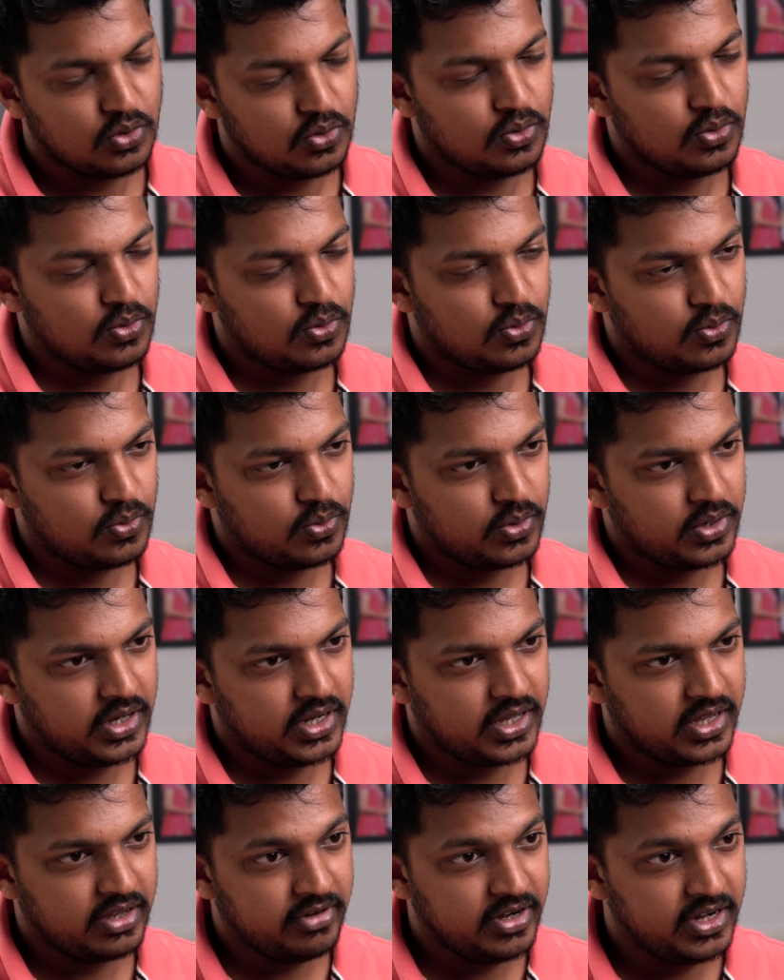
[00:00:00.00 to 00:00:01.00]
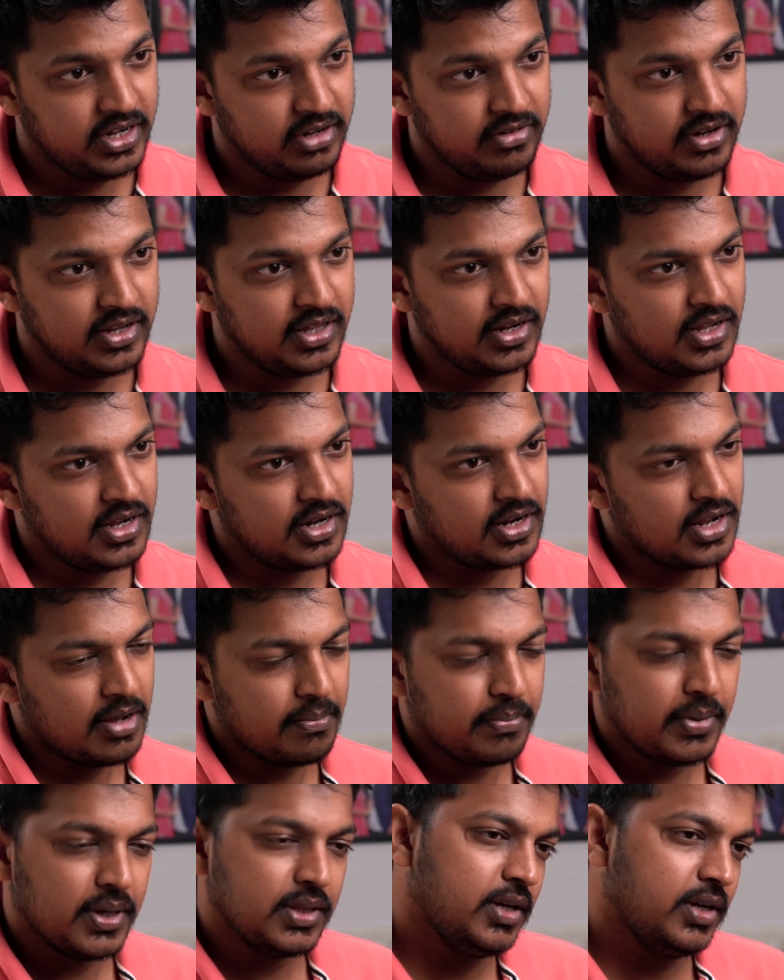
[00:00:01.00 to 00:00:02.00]
ஸோ இன்னைக்கு வீட்டு வேலையெல்லாம்
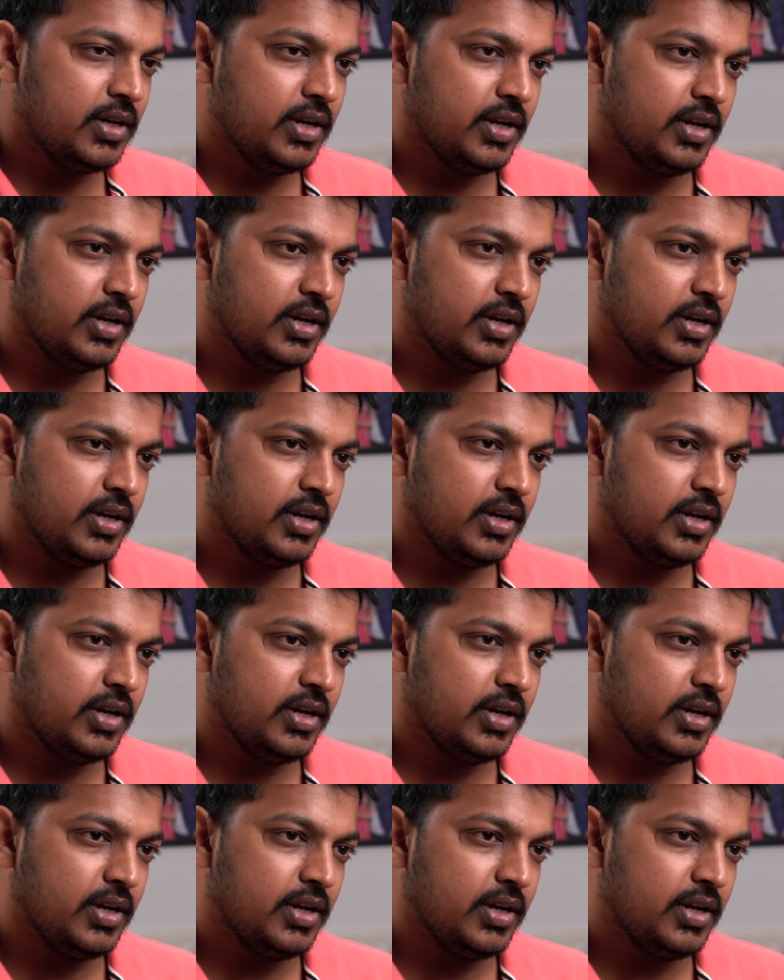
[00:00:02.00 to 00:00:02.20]
நான்